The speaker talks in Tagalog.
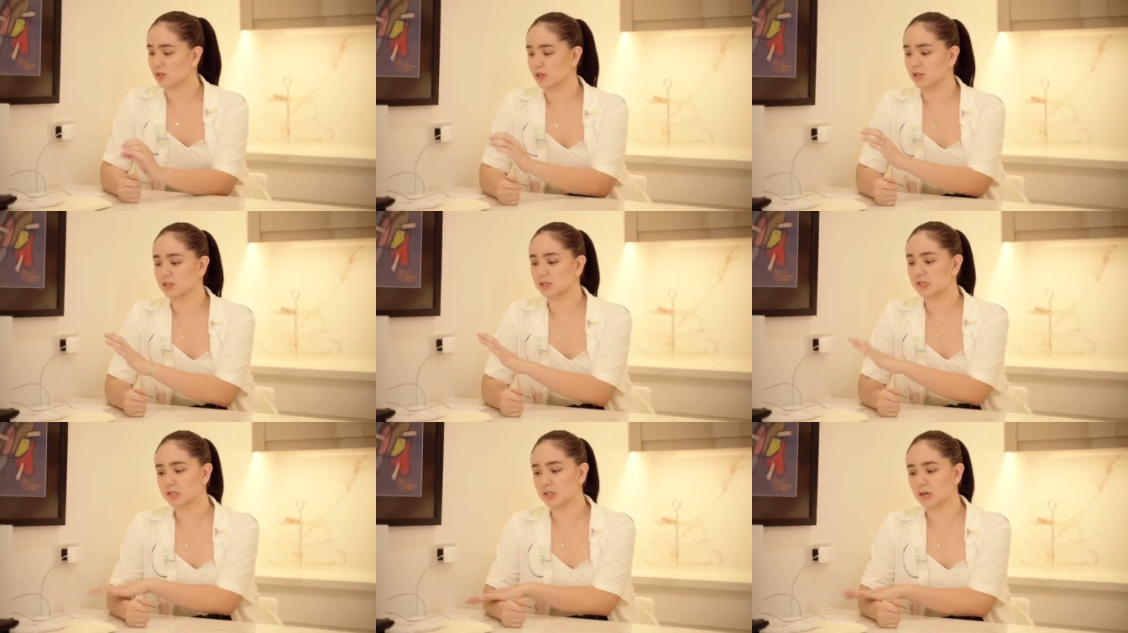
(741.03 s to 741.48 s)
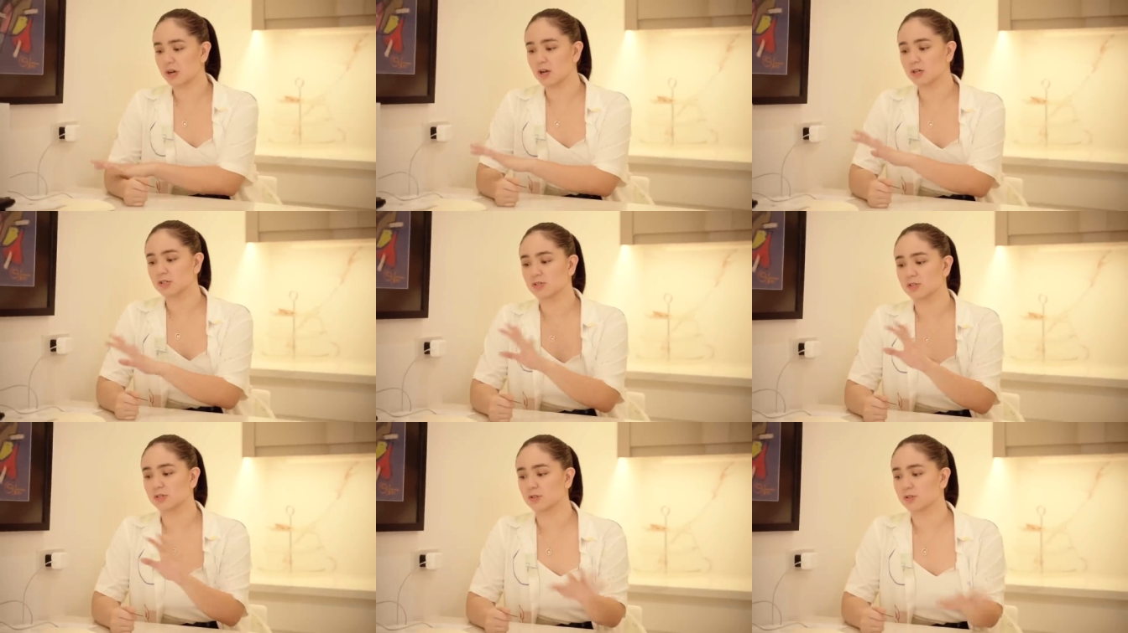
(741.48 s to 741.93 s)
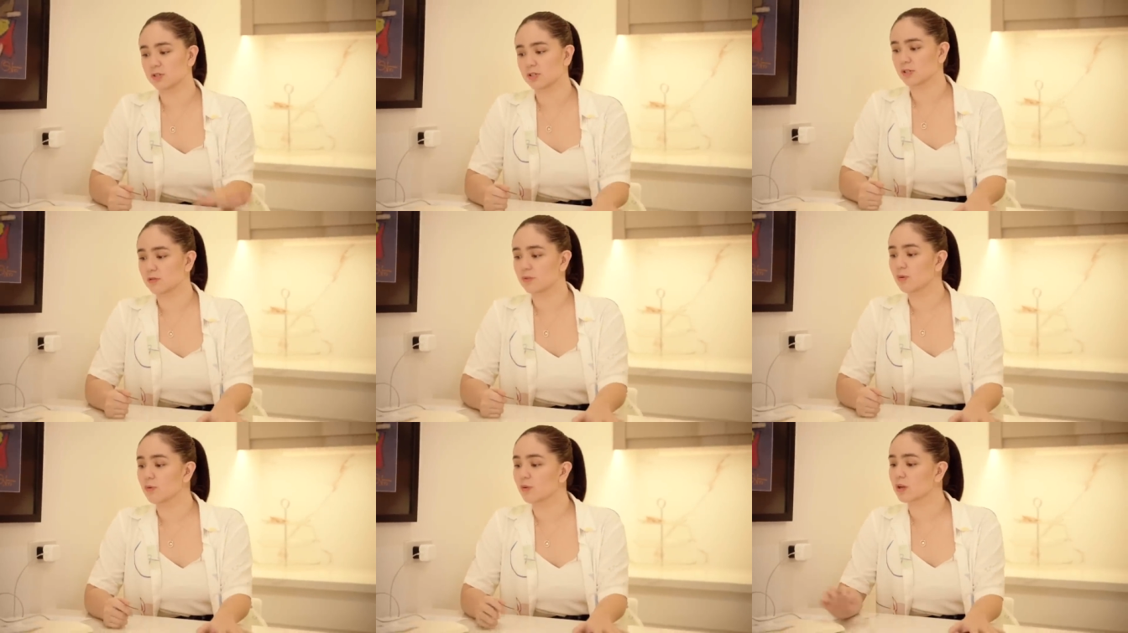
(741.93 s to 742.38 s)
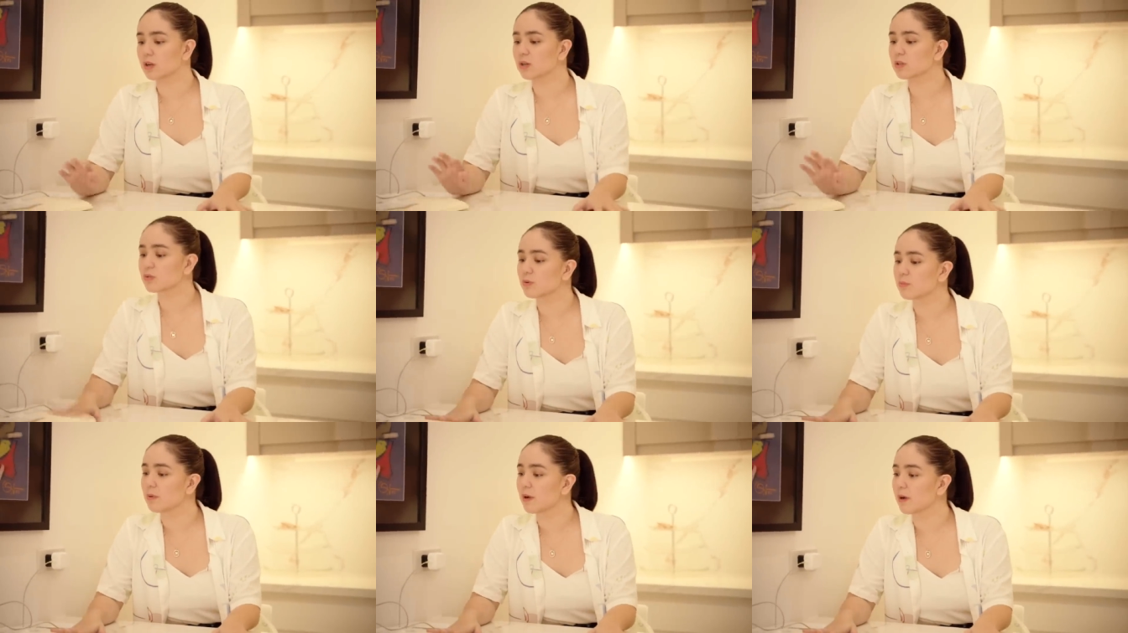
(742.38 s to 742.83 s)
siya nag-charge, dito siya nag-work.
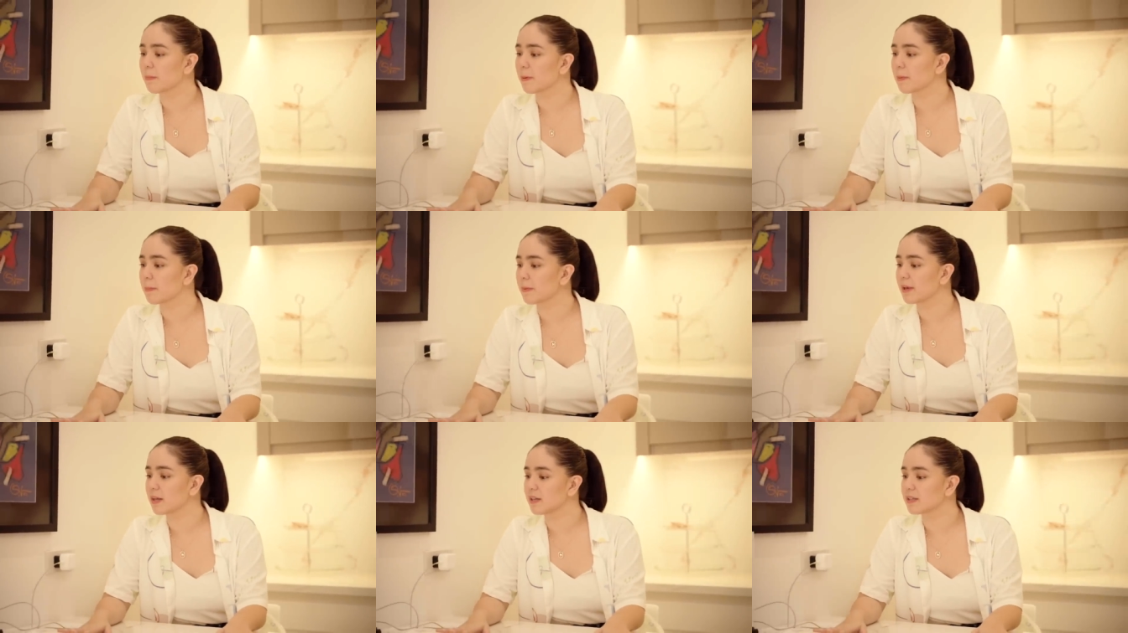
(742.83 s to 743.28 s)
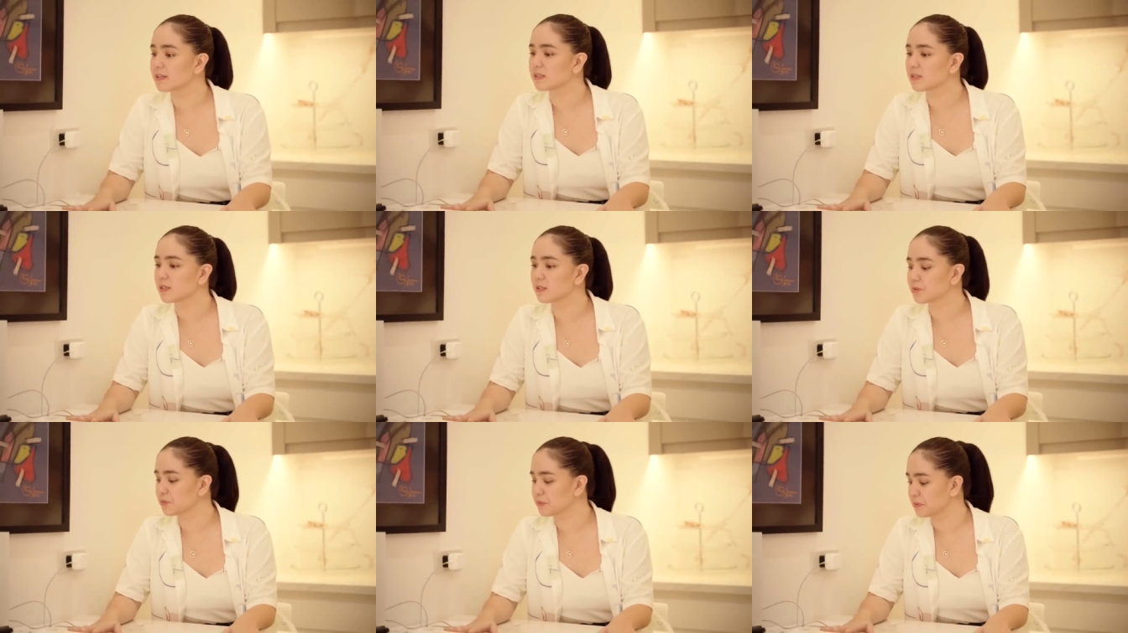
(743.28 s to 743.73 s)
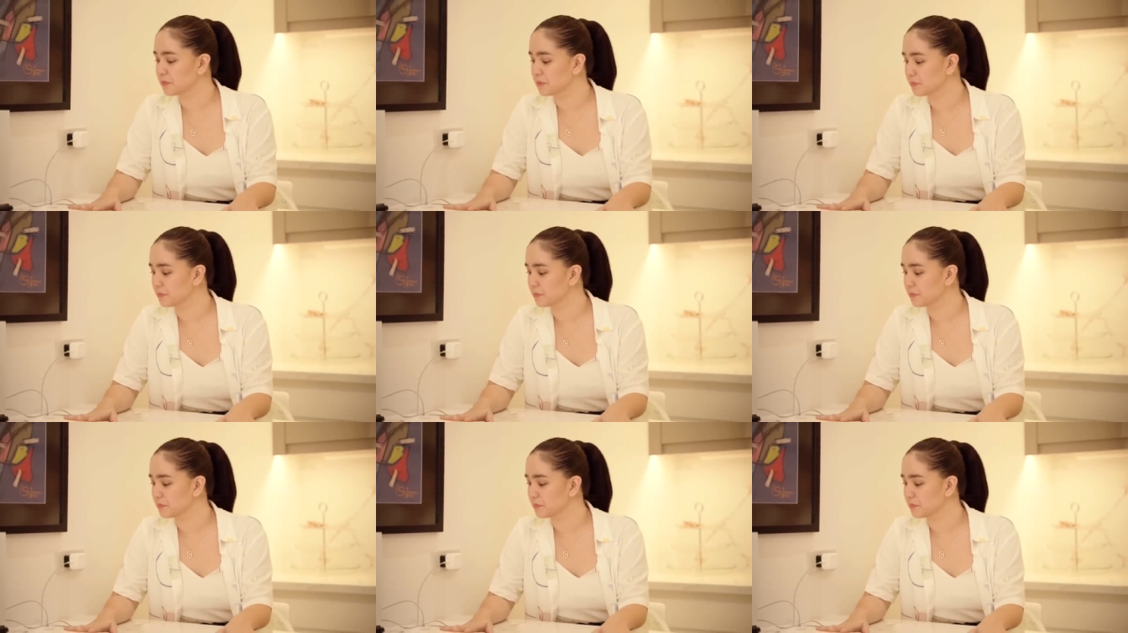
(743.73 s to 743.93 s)
Ito, mga papeles niya to.